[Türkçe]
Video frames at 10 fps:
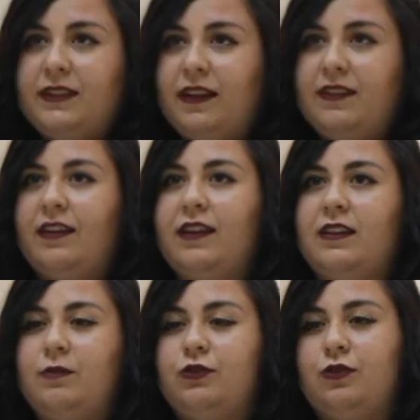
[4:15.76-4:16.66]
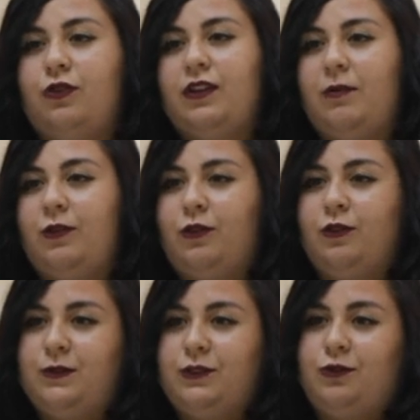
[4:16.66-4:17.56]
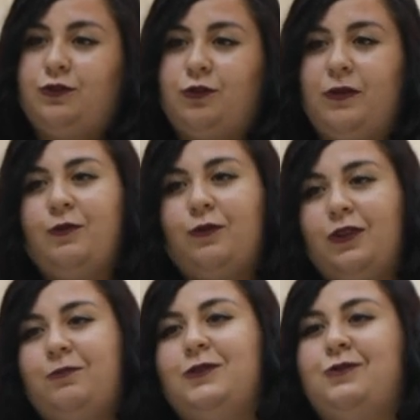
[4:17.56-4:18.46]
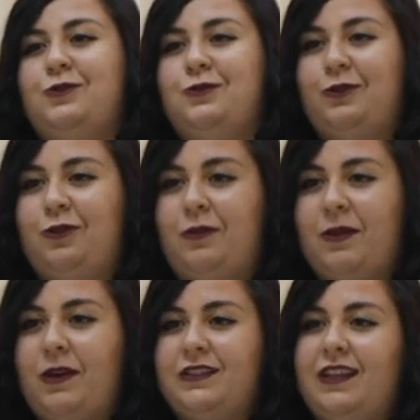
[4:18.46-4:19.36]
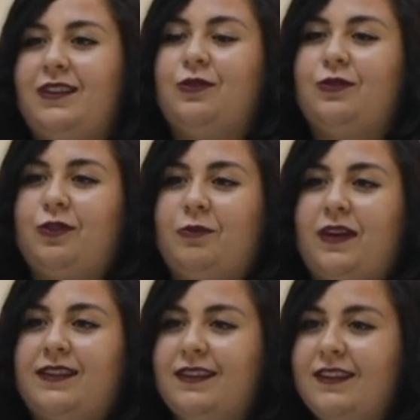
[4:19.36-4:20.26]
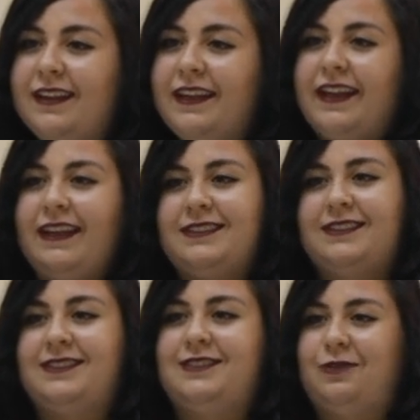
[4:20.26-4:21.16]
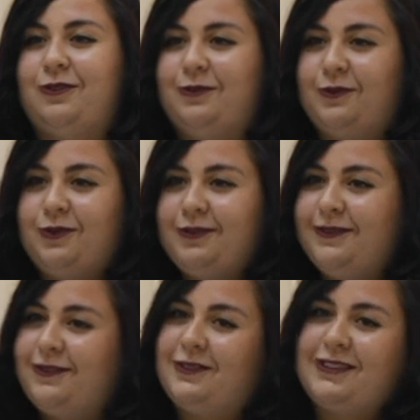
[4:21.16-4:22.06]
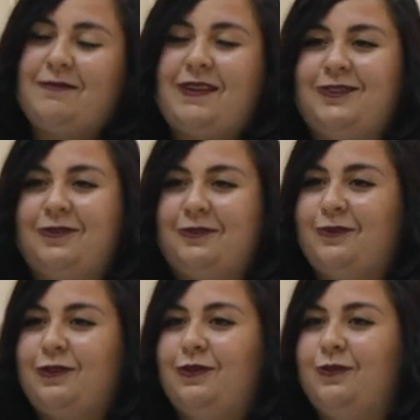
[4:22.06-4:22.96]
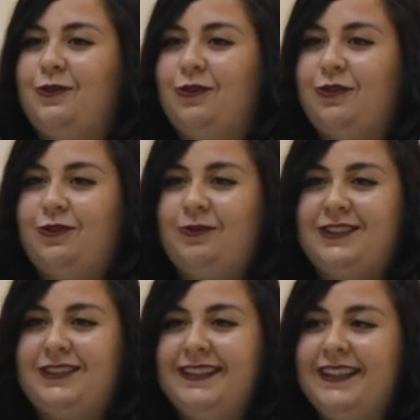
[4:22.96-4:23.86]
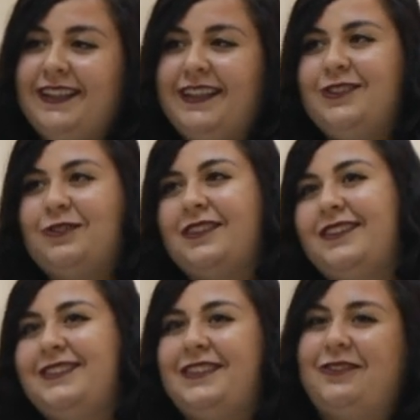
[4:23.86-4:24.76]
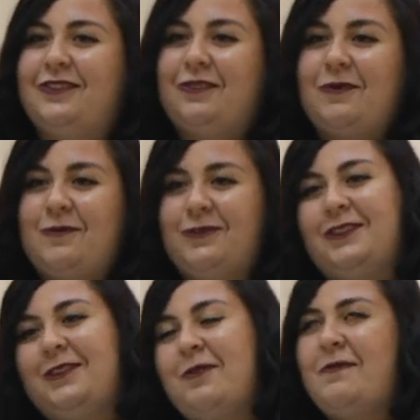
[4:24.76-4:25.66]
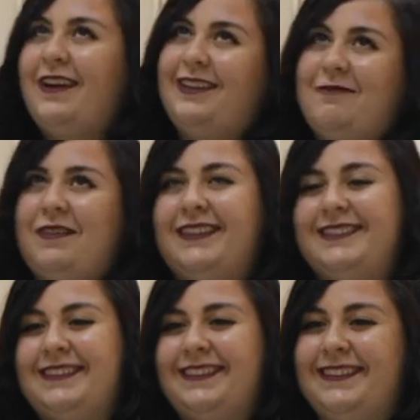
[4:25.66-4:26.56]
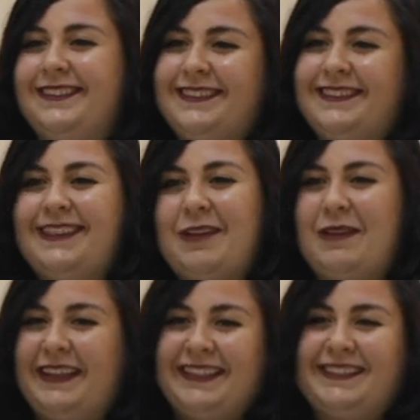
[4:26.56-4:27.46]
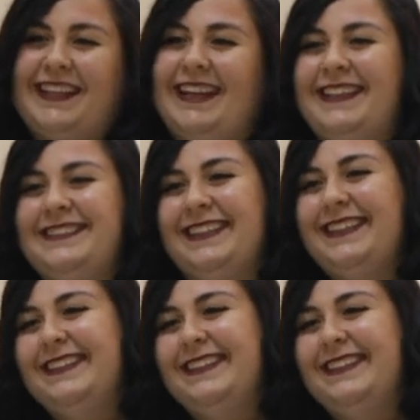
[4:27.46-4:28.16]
Kendi hayatımda çok önemli oldu psikoloji okumak. Burada psikoloji okuyor olmak, başkentte okuyor olmak da ekstrası oldu bunun. O yüzden ben çok mutluyum burada okuduğum için. Çok da teşekkür ediyorum hem hocalarım hem aileme artık hani emeği geçen herkese.